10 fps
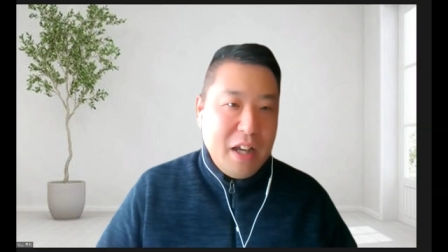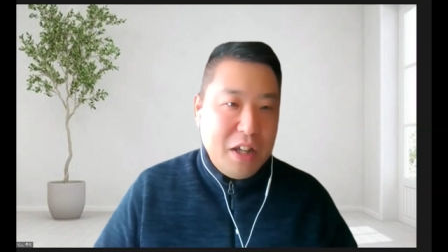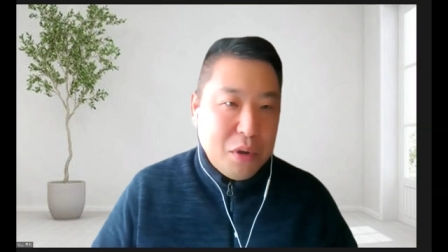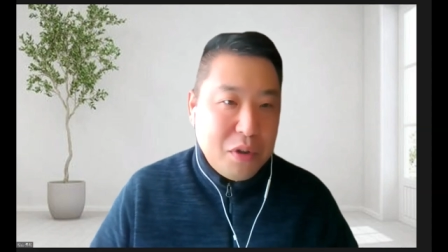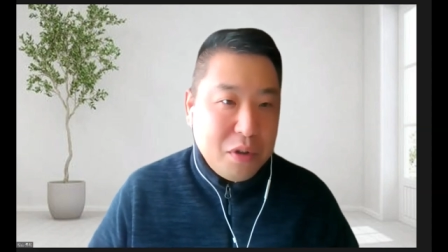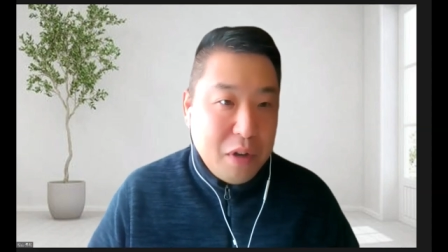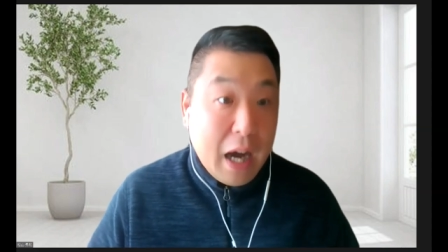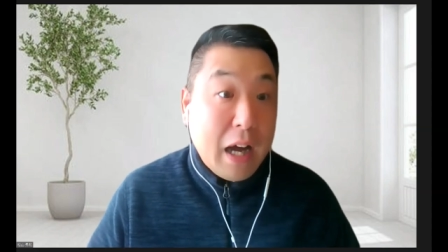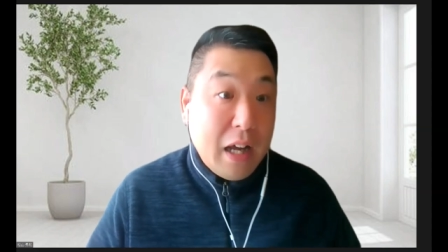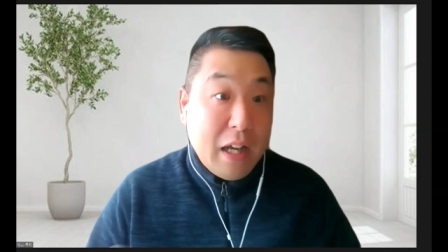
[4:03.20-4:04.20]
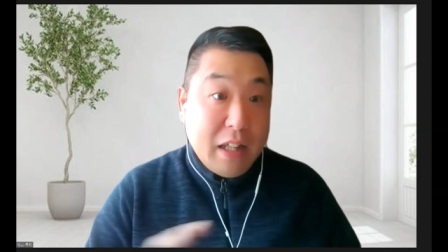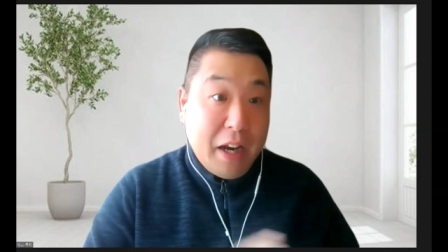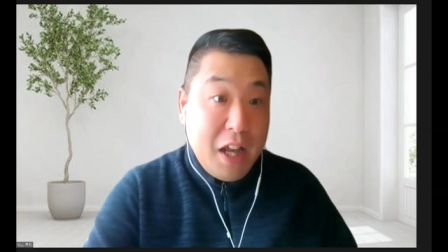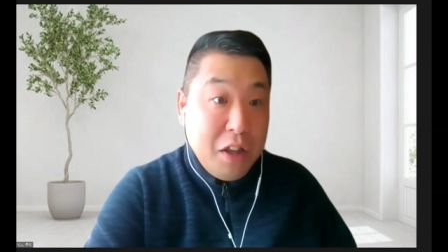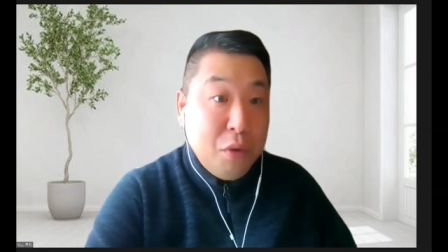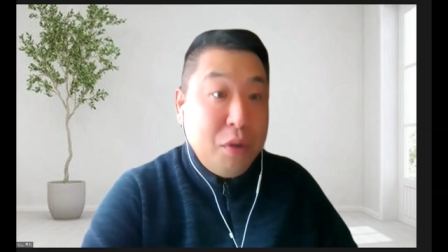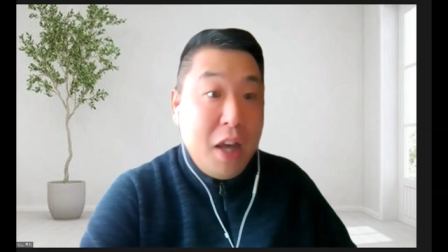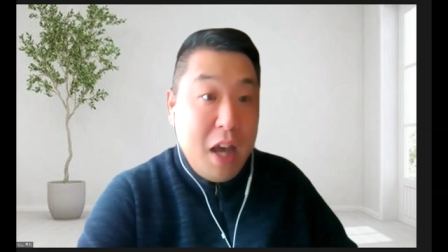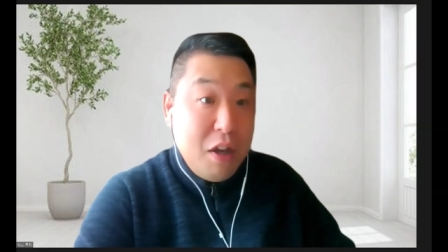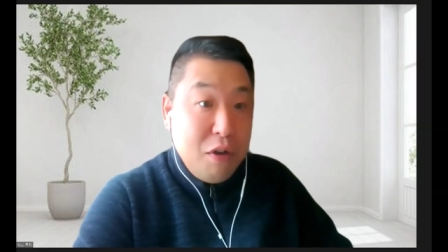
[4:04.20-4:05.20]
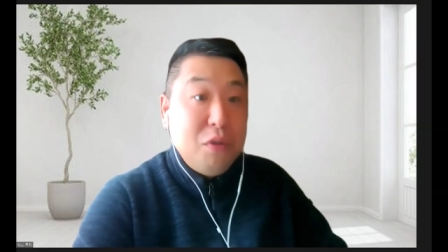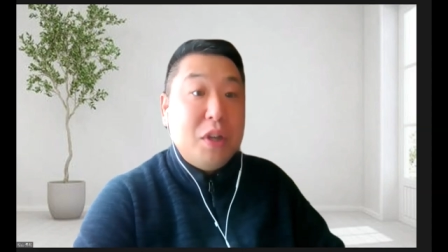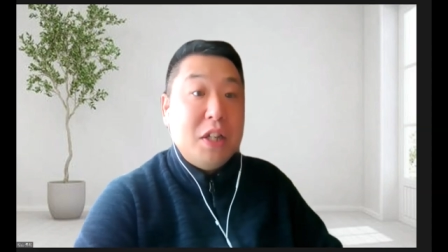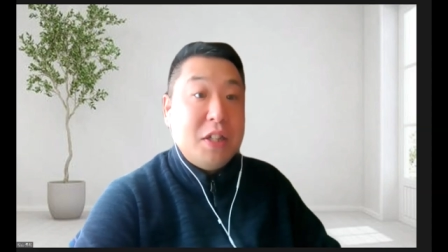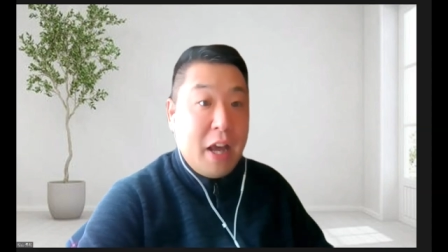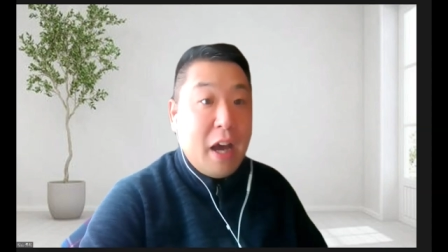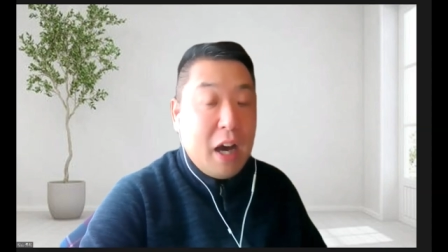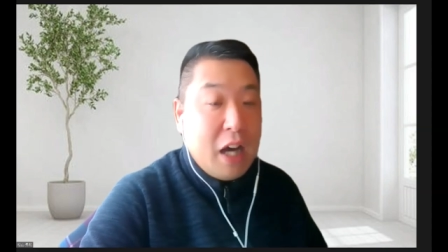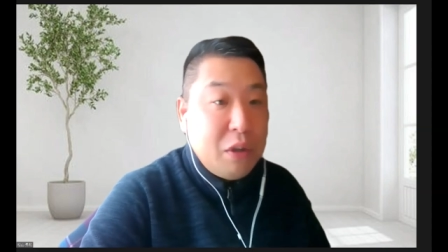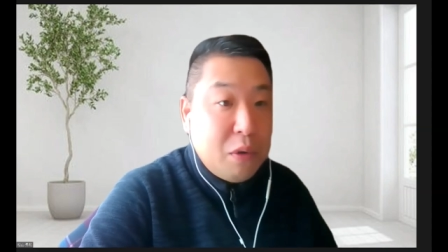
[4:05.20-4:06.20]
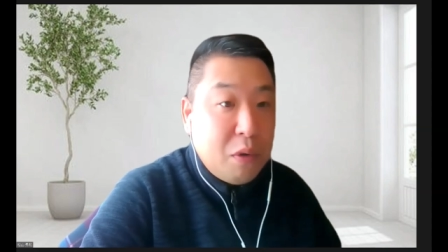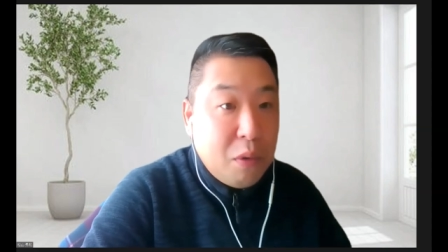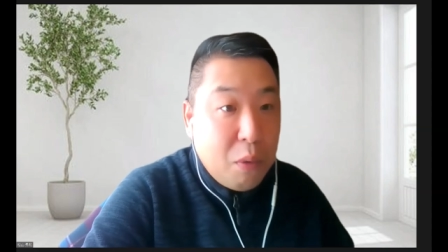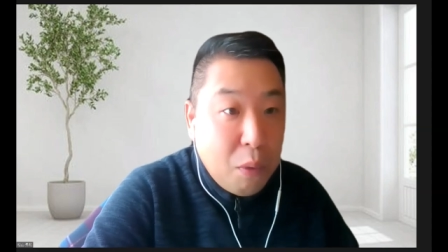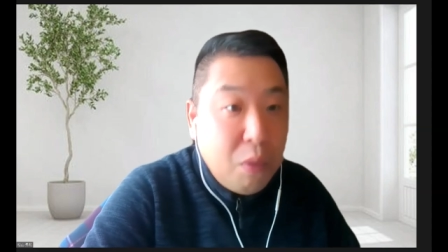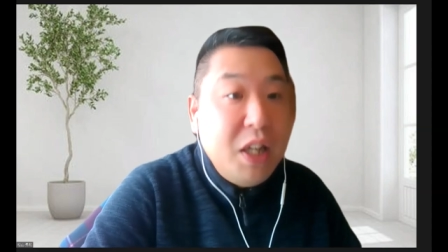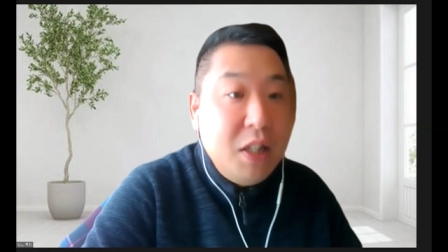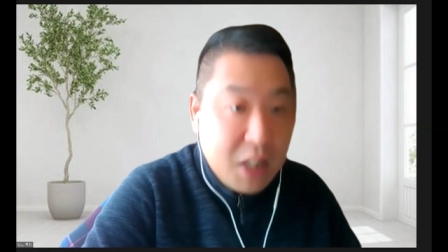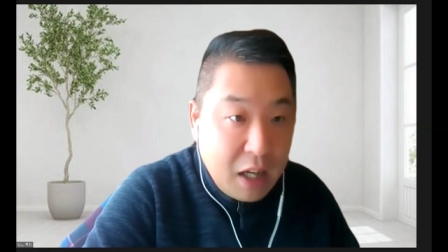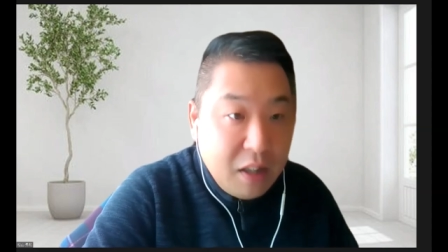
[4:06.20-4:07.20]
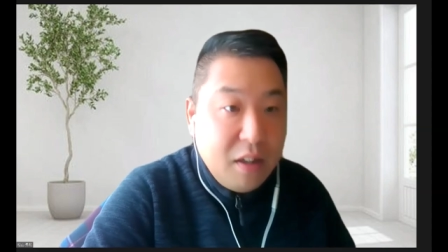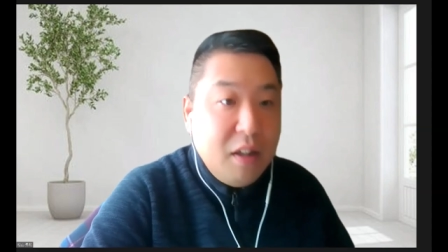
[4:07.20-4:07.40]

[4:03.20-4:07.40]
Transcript: よくあタレントで言うとですねあの王林さん